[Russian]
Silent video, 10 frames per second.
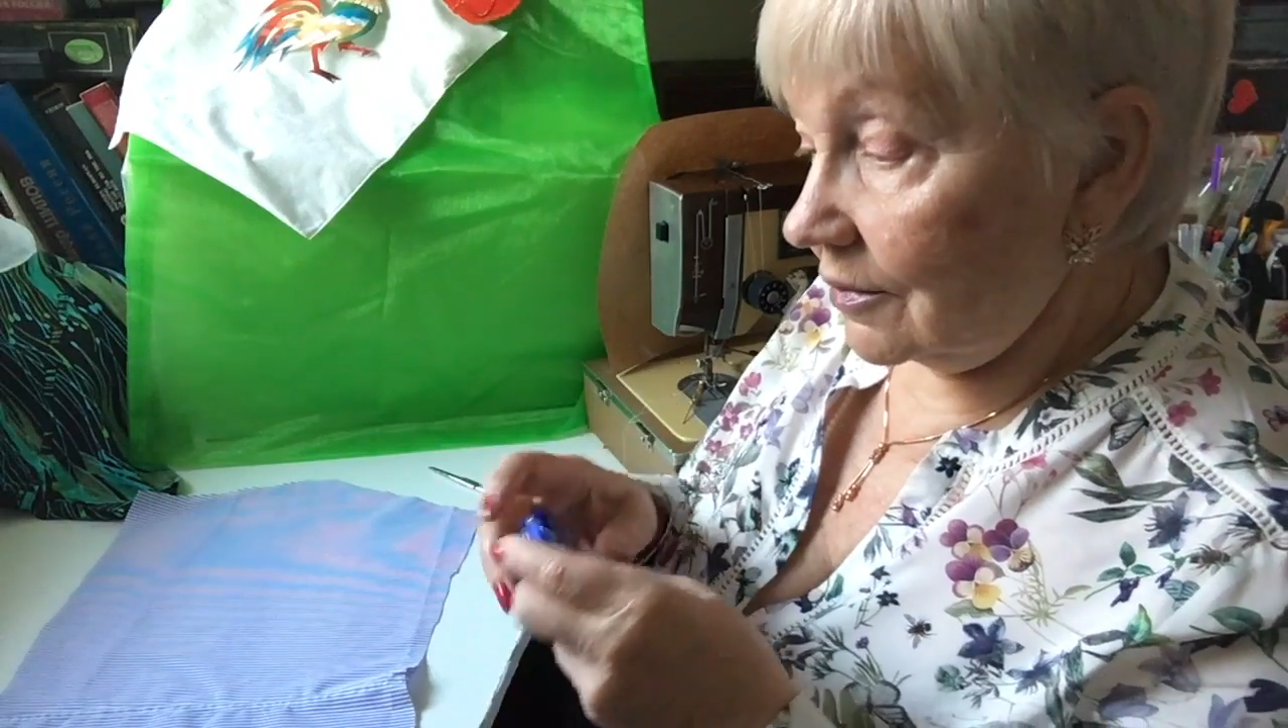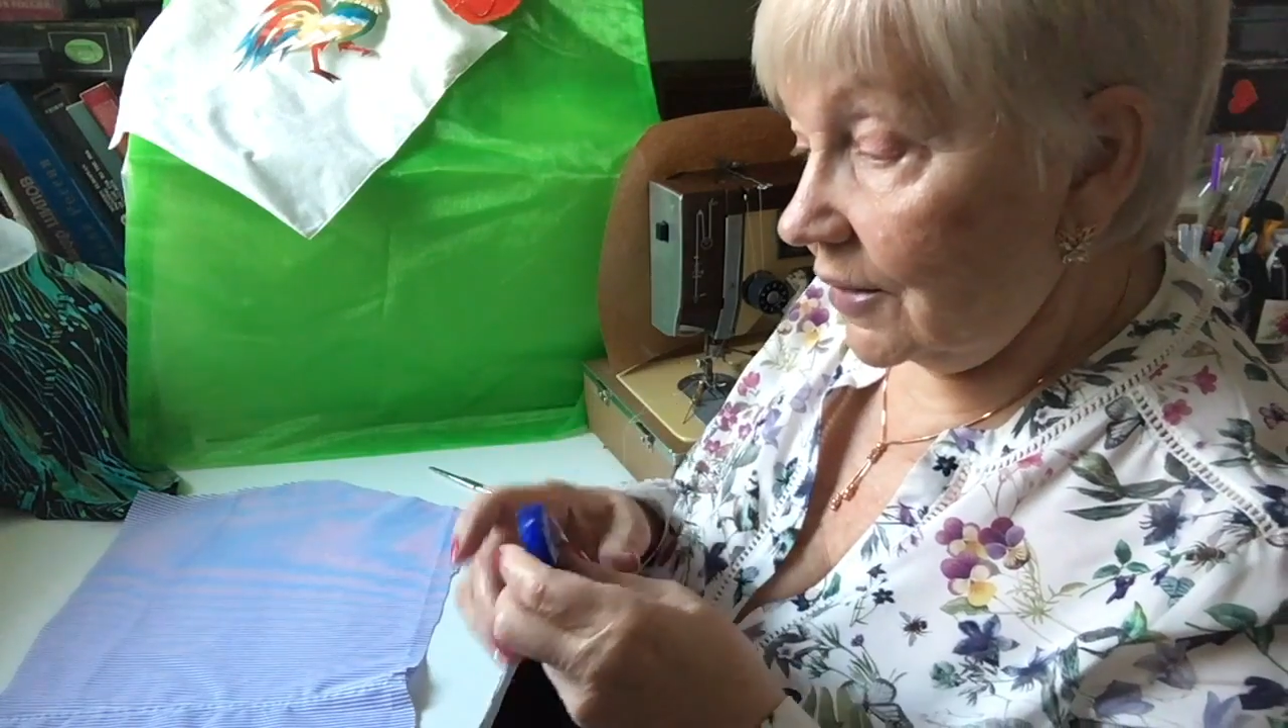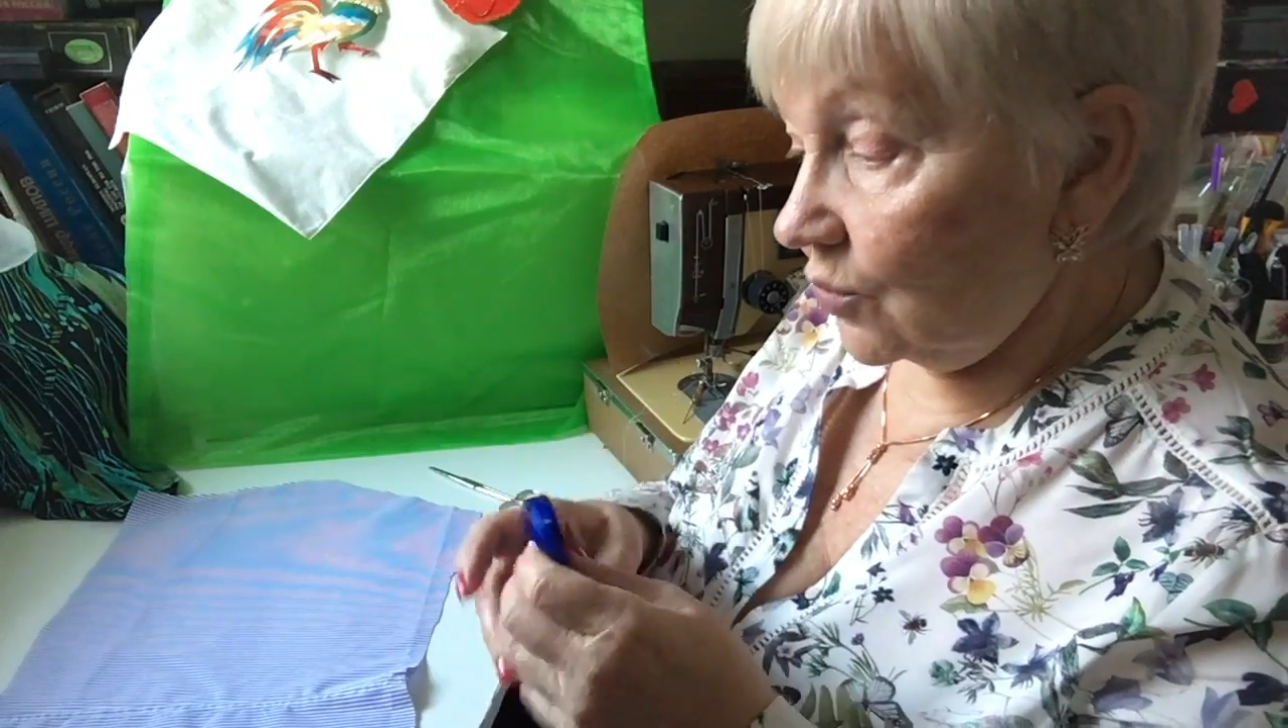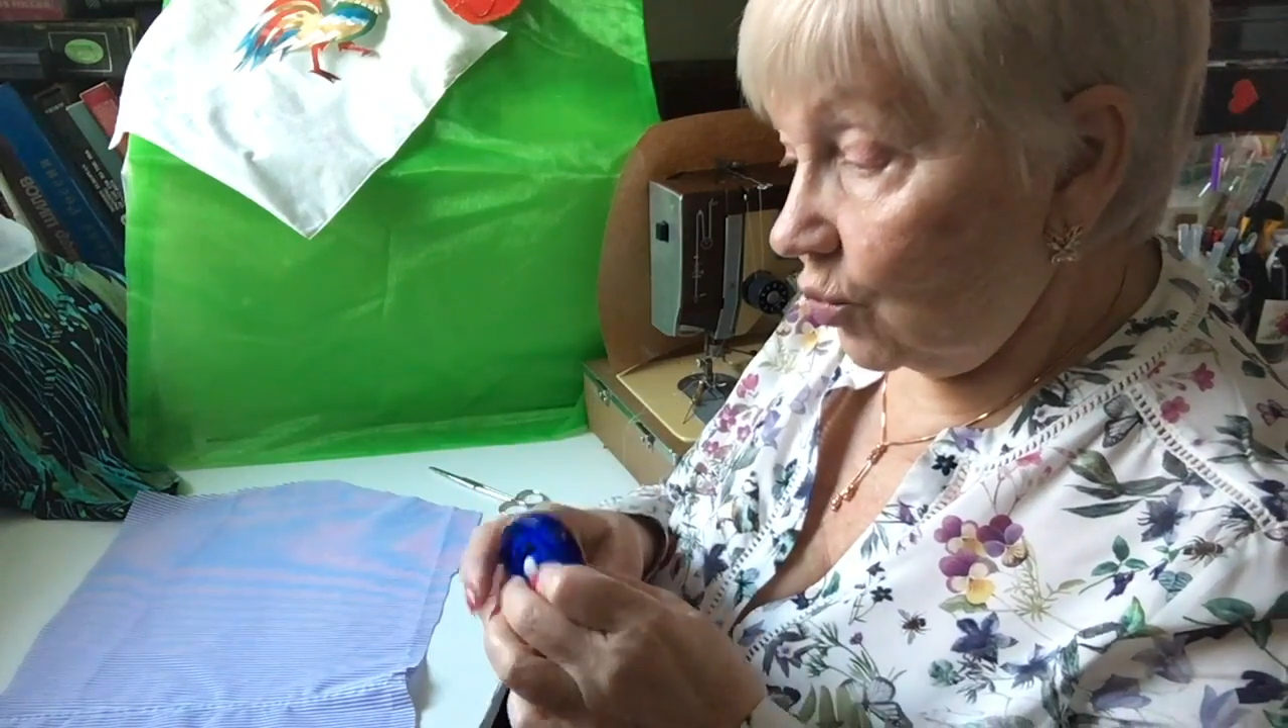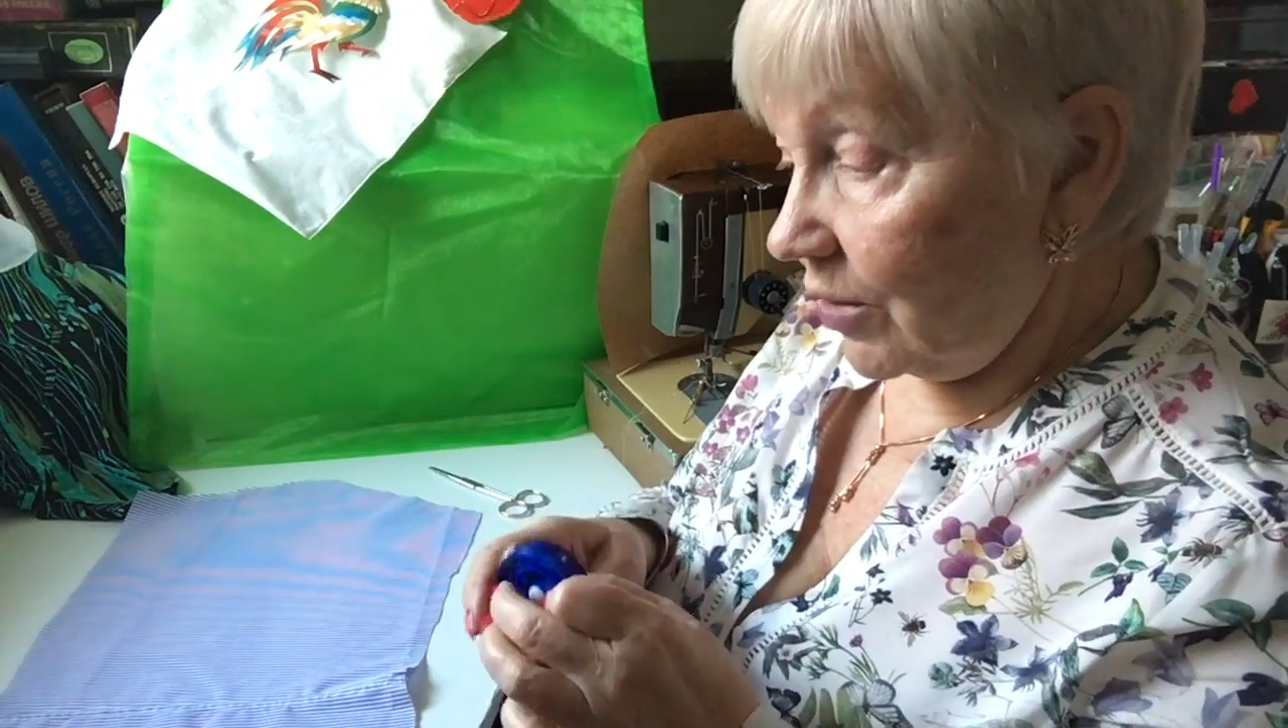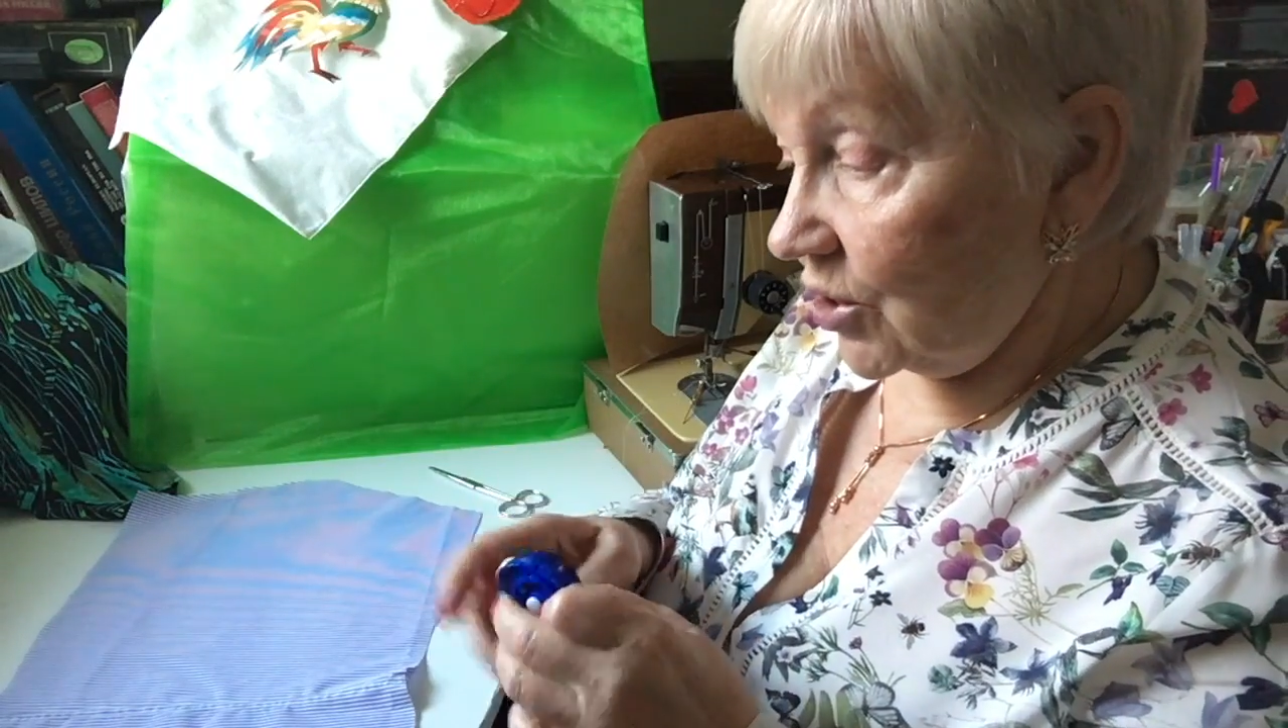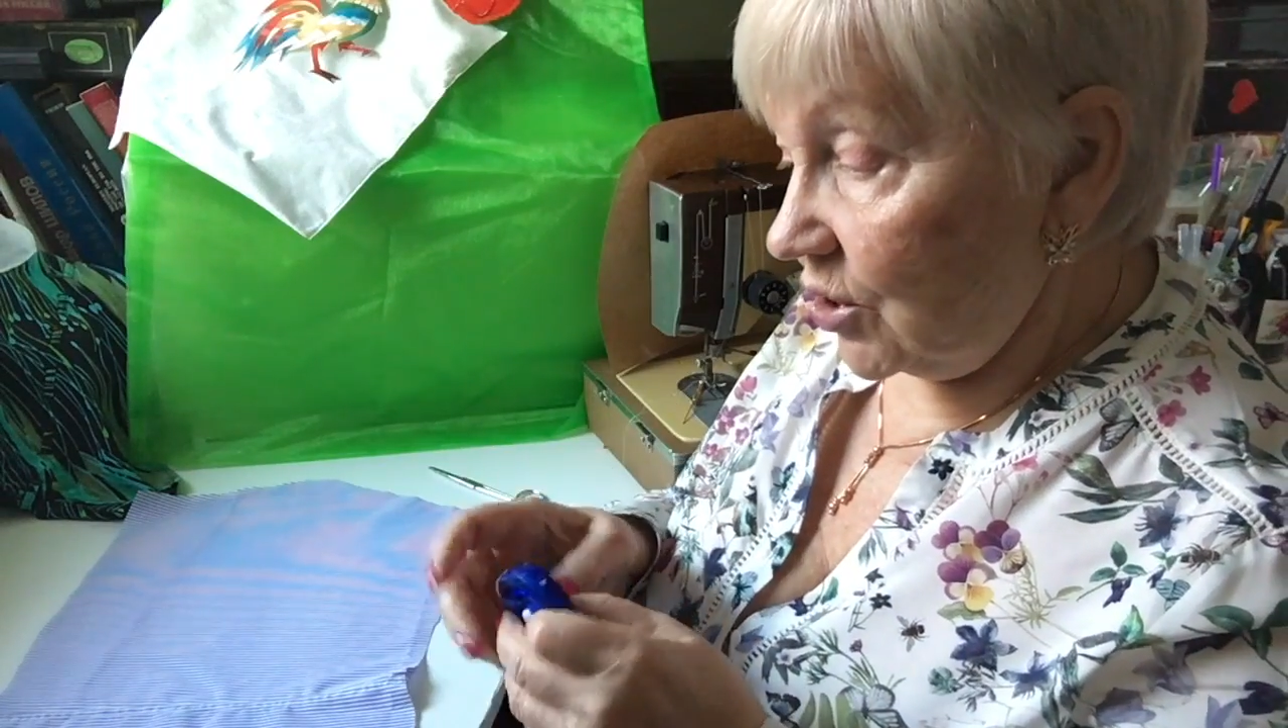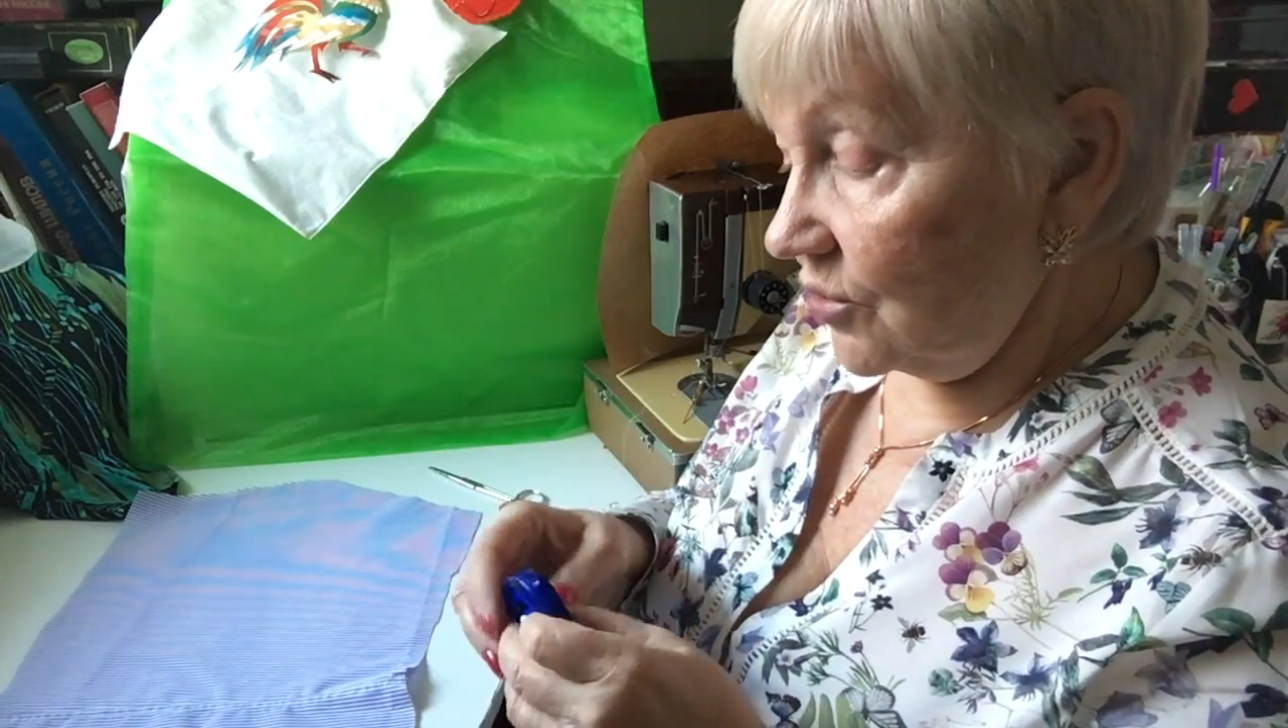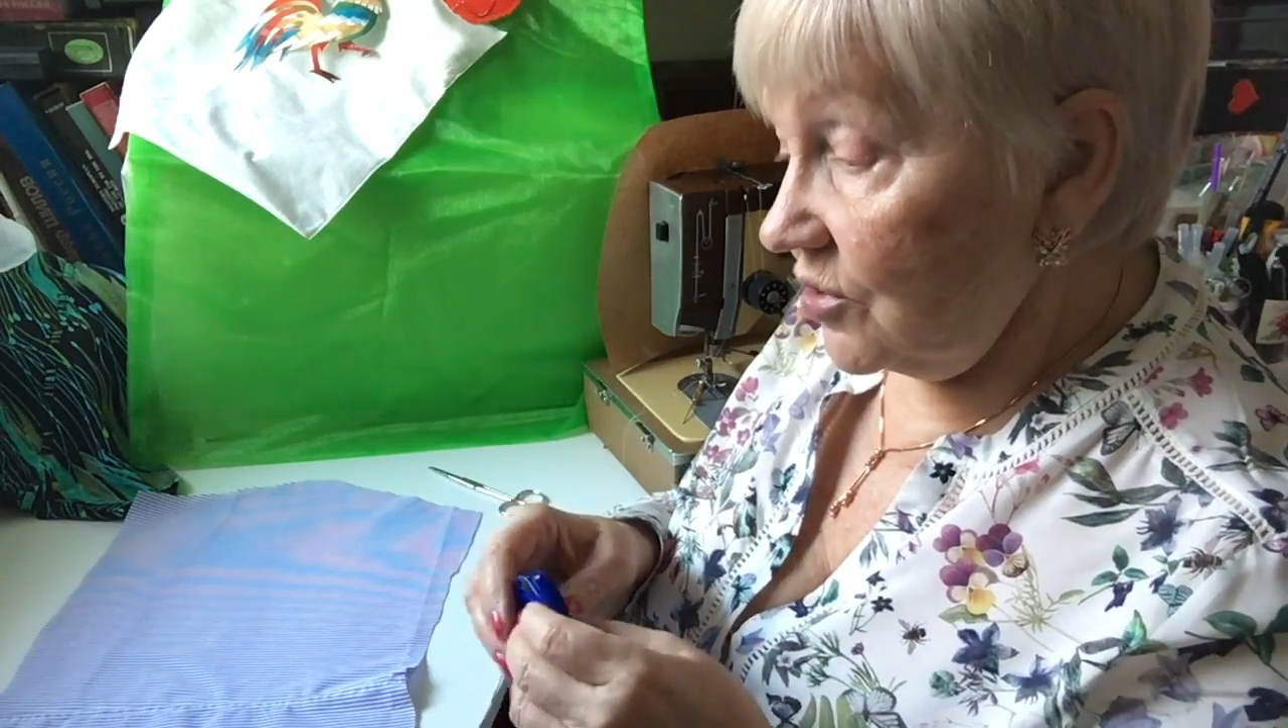от рубашки